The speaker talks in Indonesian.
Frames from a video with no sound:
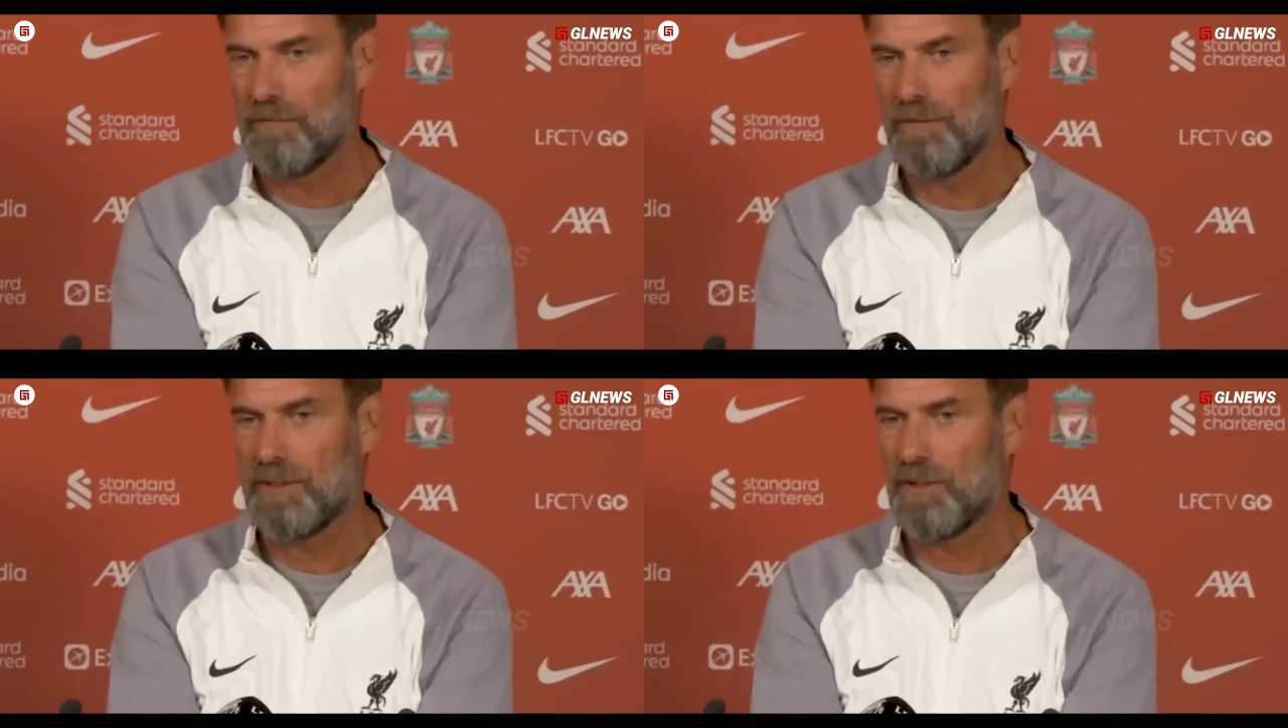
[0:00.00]

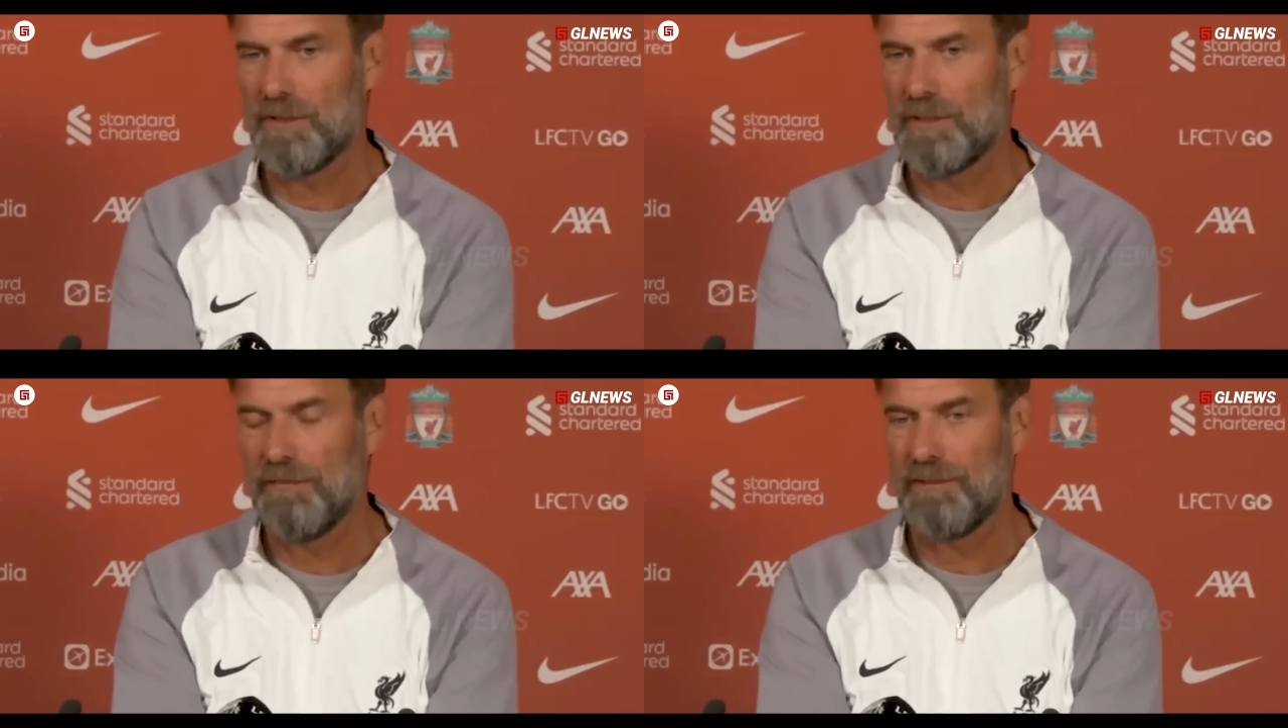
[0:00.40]
which
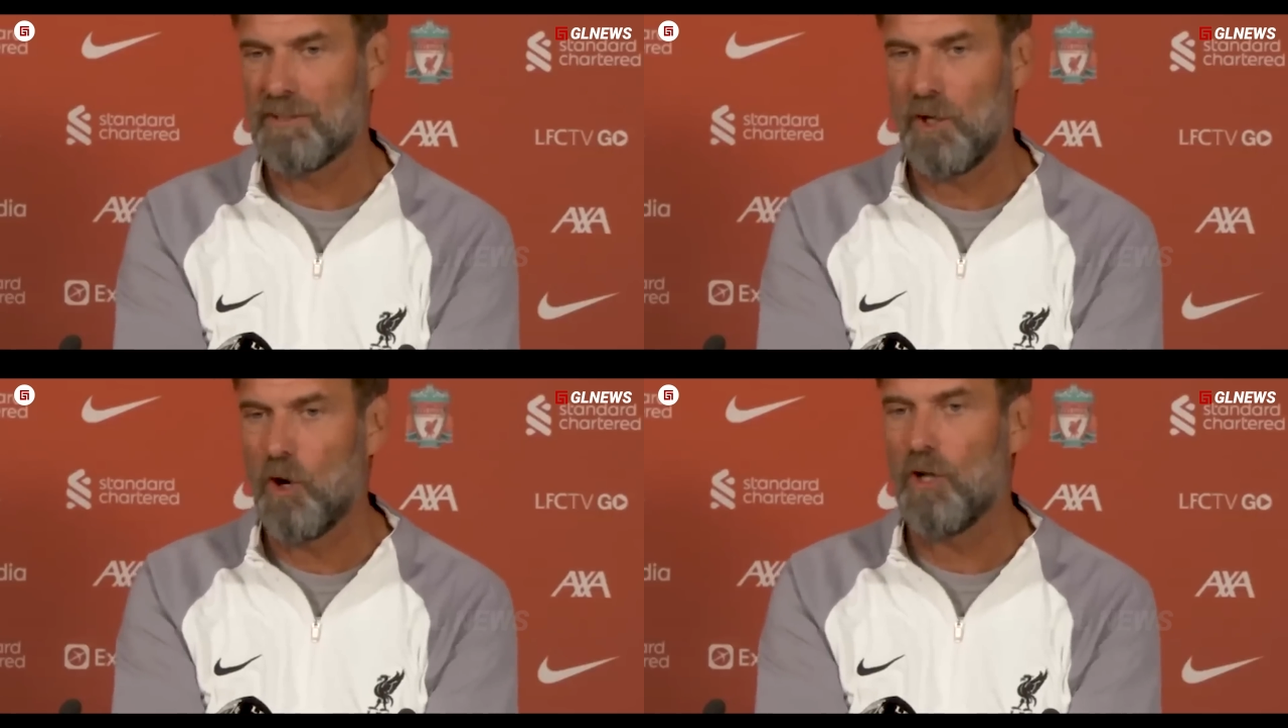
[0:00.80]
should give
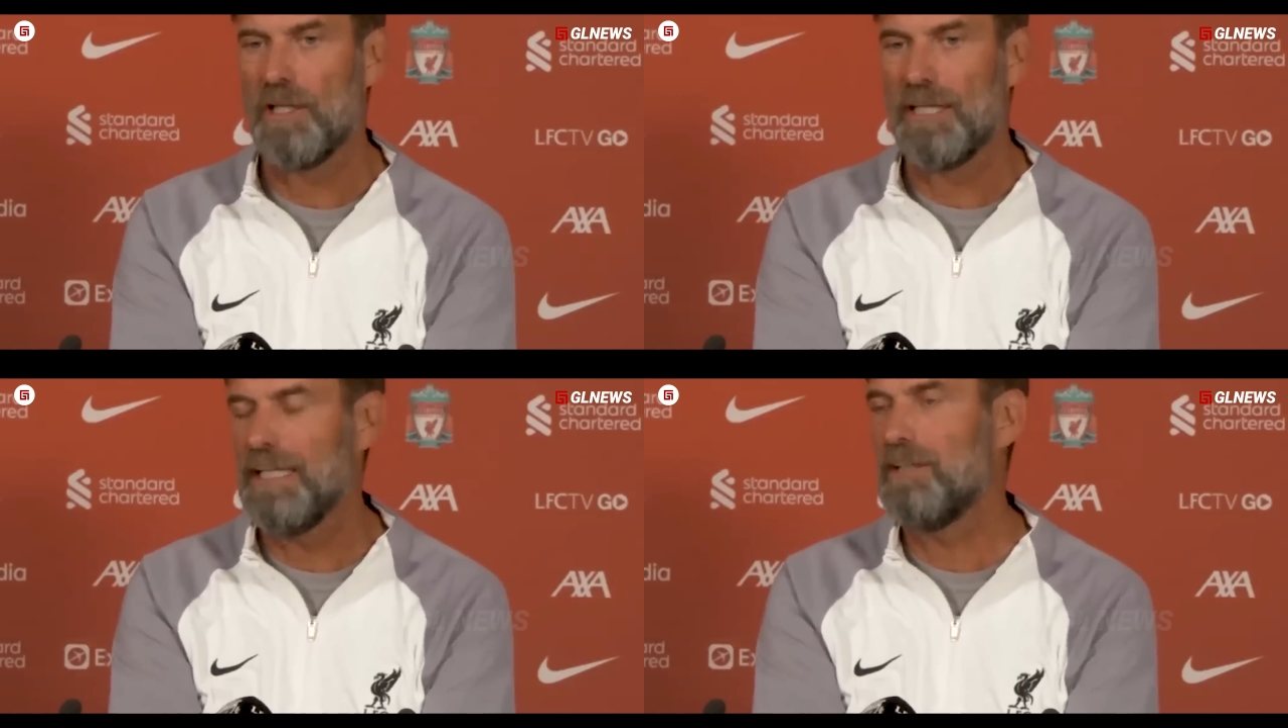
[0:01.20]
us all
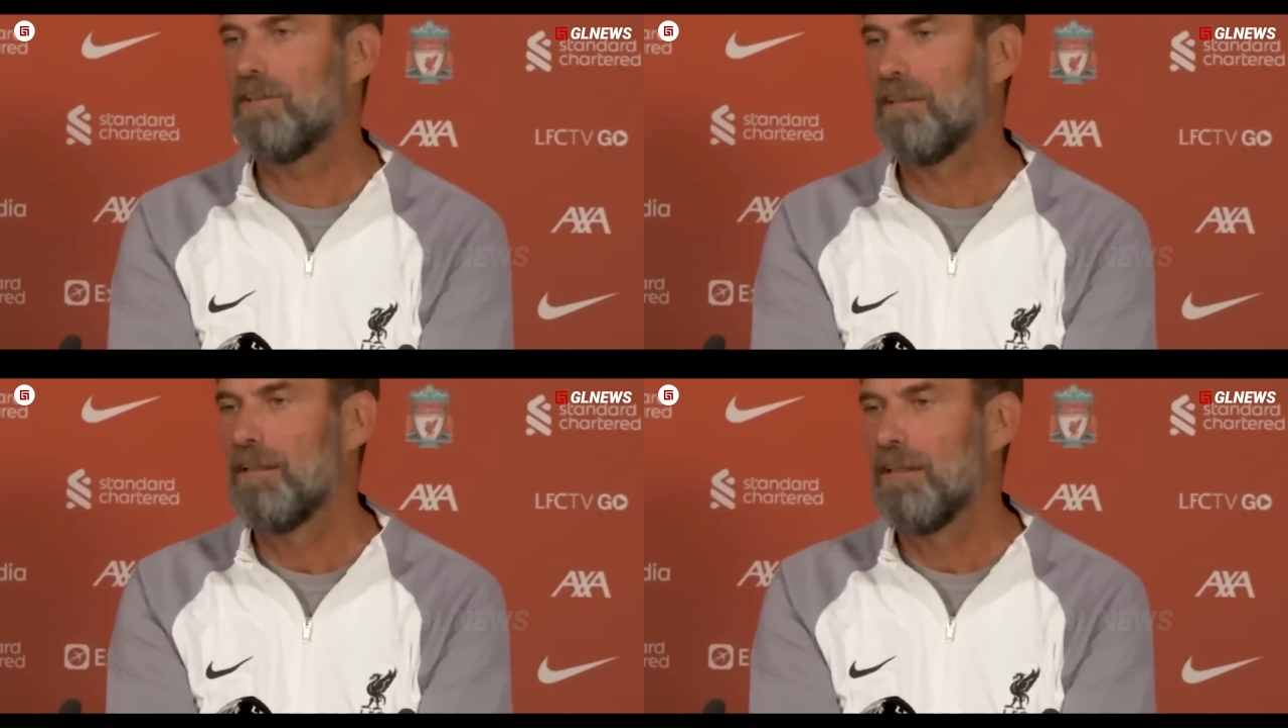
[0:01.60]
a hint.